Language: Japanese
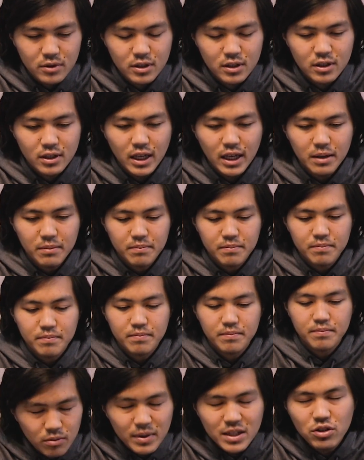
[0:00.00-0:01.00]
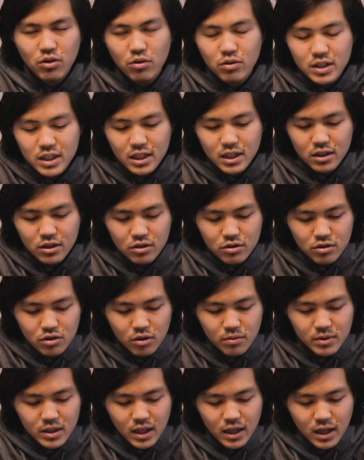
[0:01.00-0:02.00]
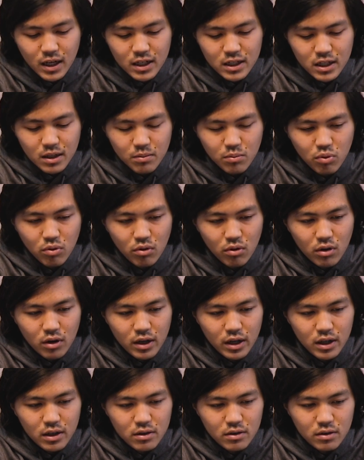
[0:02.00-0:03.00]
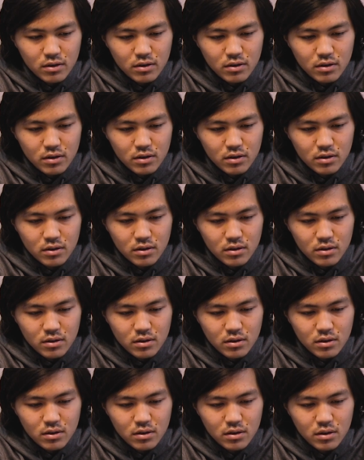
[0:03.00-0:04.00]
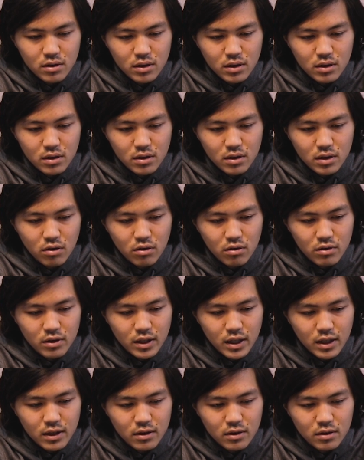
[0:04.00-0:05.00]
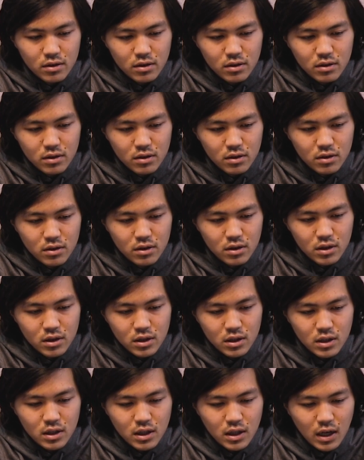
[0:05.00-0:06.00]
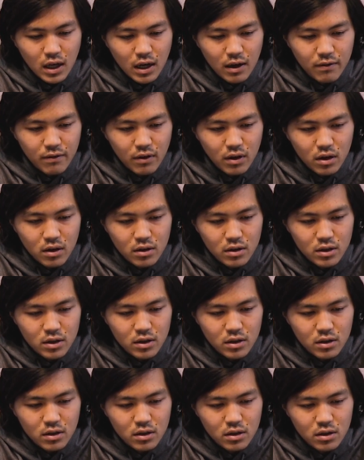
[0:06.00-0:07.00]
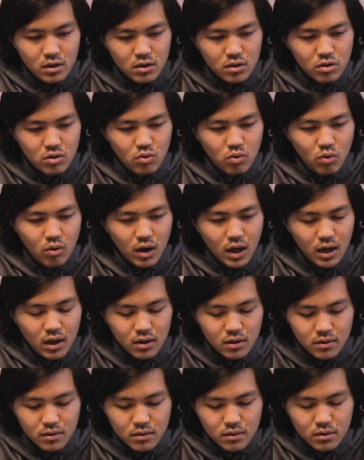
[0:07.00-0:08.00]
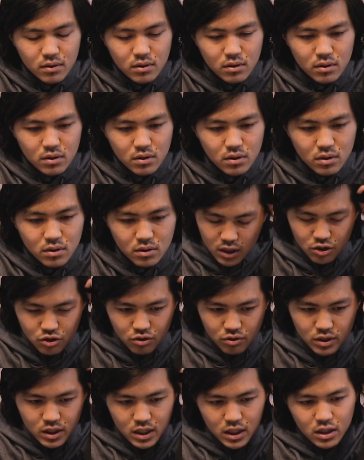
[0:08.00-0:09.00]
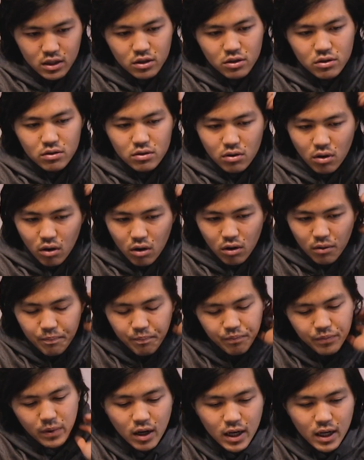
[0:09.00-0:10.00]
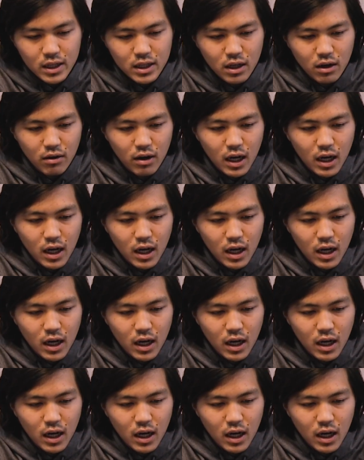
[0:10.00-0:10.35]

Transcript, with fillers: 次。まあ正直に言うとみたいな感じで、pour être honnête avec toi。正直に言うと、あなた